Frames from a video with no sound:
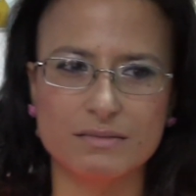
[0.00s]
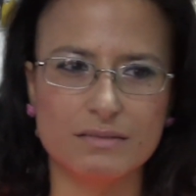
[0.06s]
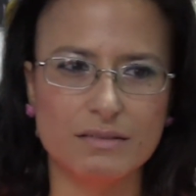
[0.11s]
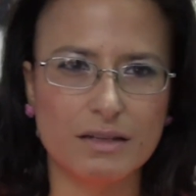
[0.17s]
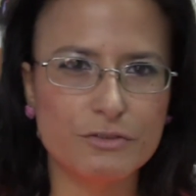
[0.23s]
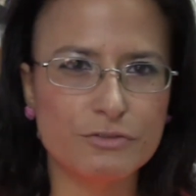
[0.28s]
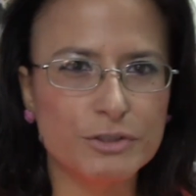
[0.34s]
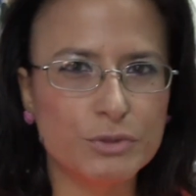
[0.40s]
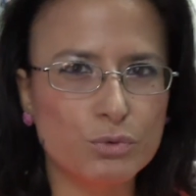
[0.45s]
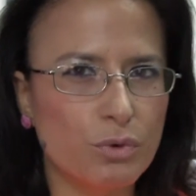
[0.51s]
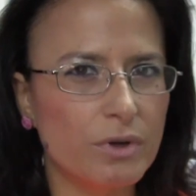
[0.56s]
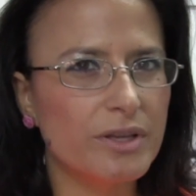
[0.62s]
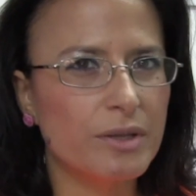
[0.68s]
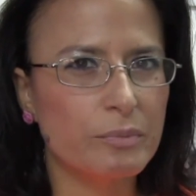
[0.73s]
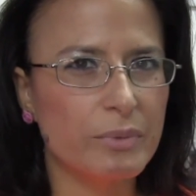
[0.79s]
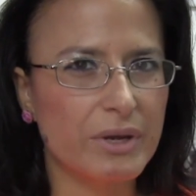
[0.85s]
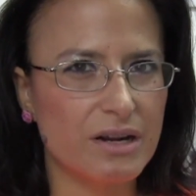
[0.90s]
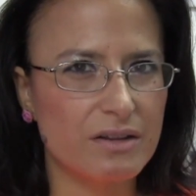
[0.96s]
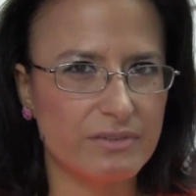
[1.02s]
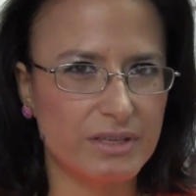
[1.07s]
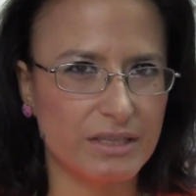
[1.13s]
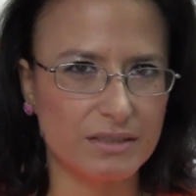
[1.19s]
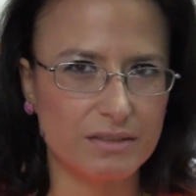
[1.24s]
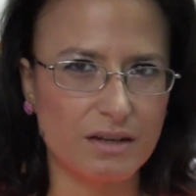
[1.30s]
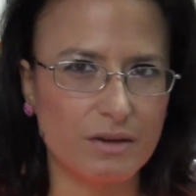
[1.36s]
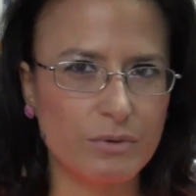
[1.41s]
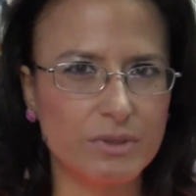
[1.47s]
del Fit Walking per la
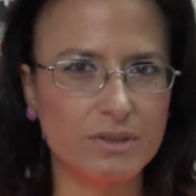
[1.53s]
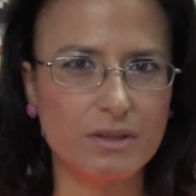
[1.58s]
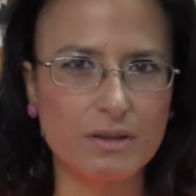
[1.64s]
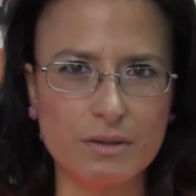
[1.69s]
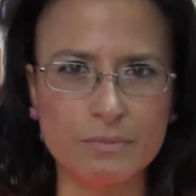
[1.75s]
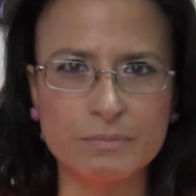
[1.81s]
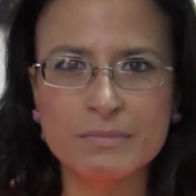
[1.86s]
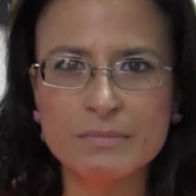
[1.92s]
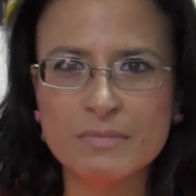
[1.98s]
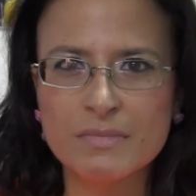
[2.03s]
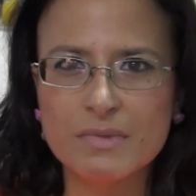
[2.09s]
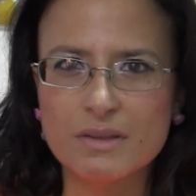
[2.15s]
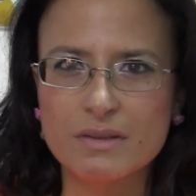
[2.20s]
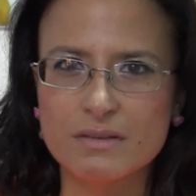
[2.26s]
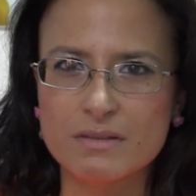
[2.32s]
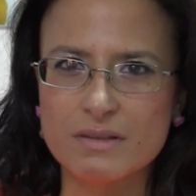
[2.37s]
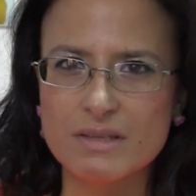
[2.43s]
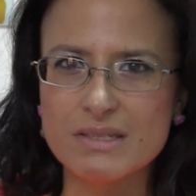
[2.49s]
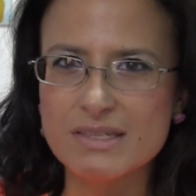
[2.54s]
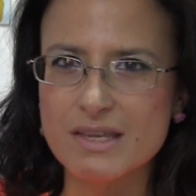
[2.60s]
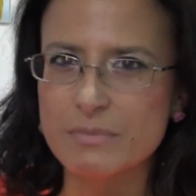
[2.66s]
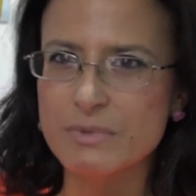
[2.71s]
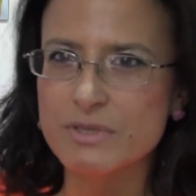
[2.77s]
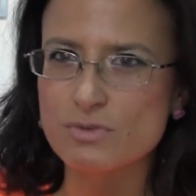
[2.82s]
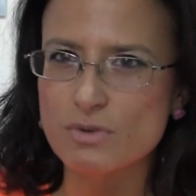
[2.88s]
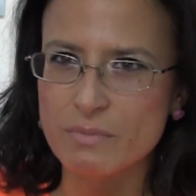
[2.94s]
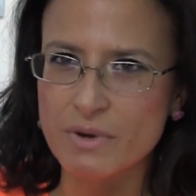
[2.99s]
Vita, quindi eh,
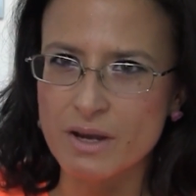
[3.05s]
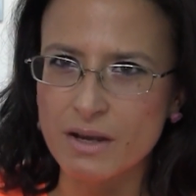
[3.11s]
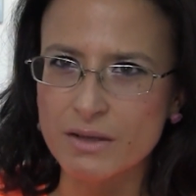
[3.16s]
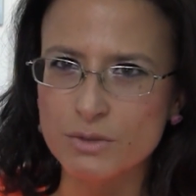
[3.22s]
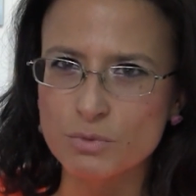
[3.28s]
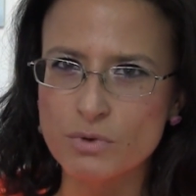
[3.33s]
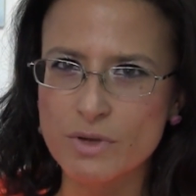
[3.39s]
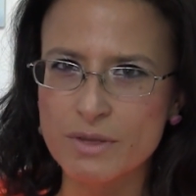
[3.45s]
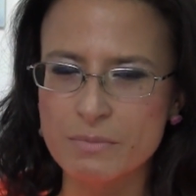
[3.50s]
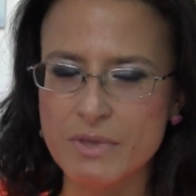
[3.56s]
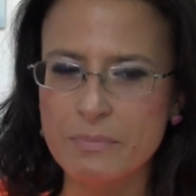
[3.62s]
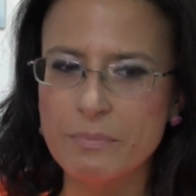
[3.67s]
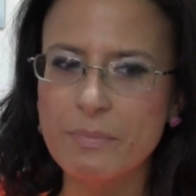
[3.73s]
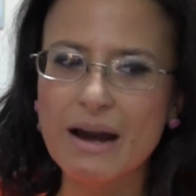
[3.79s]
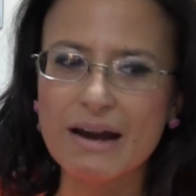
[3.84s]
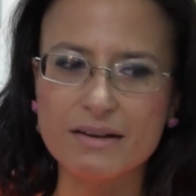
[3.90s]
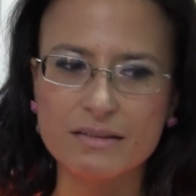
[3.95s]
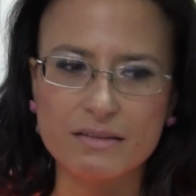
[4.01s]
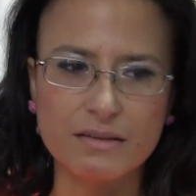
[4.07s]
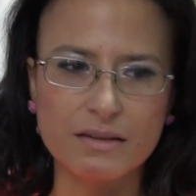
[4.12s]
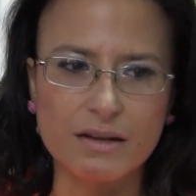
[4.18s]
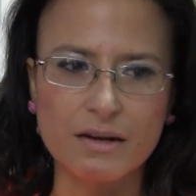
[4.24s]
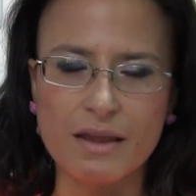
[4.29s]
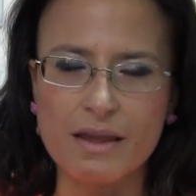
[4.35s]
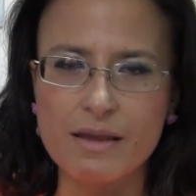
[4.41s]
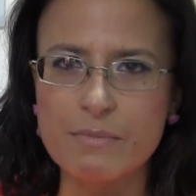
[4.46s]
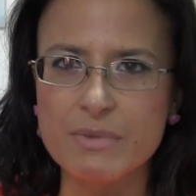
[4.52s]
insieme insomma, ai due miei
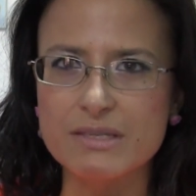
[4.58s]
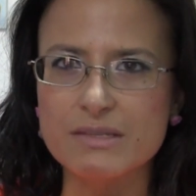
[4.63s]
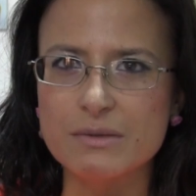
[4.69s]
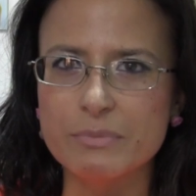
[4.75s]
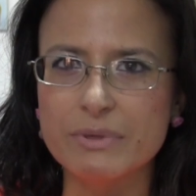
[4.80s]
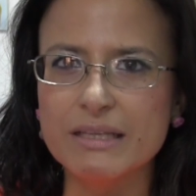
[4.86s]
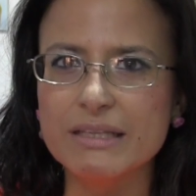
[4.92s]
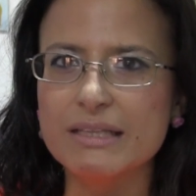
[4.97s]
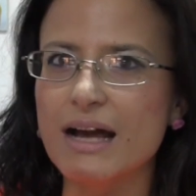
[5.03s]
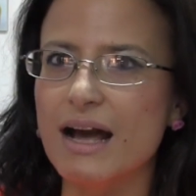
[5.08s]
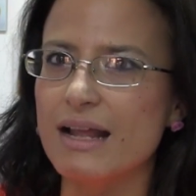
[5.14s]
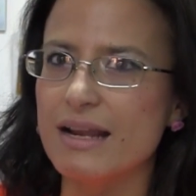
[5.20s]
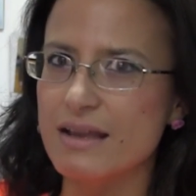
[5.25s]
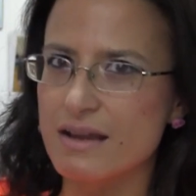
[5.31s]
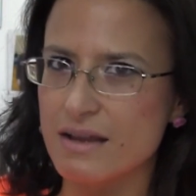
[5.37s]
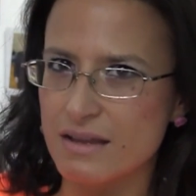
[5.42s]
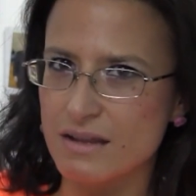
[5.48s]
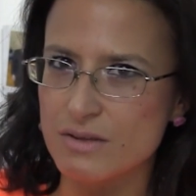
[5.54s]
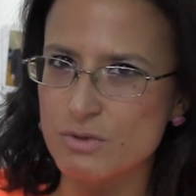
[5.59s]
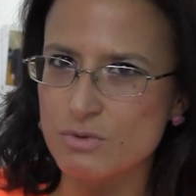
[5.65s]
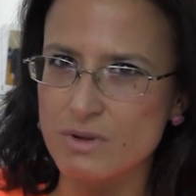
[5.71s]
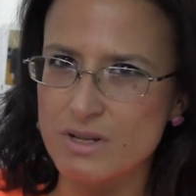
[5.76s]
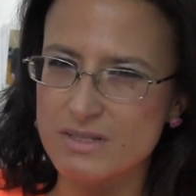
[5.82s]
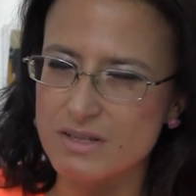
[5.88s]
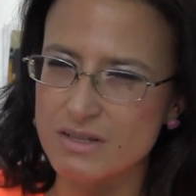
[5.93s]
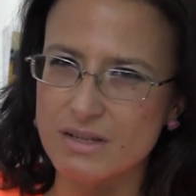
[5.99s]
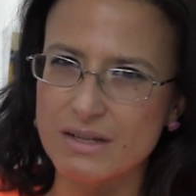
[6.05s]
partner MSP Italia e la
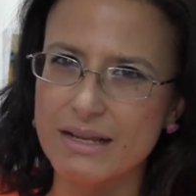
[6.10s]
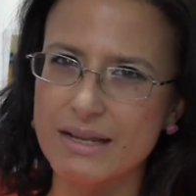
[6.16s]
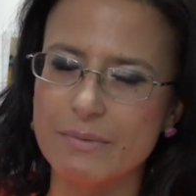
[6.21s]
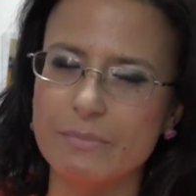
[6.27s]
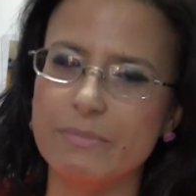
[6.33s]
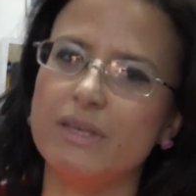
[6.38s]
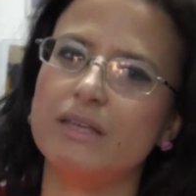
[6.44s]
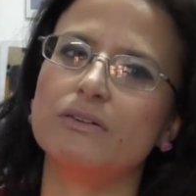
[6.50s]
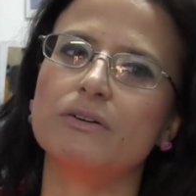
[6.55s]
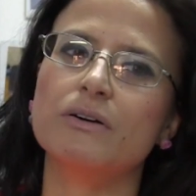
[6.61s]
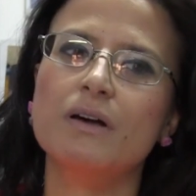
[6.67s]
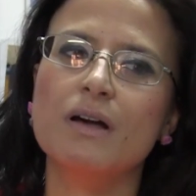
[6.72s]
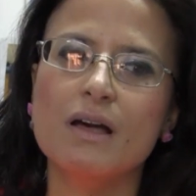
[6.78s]
Scuola Strada del Cammino.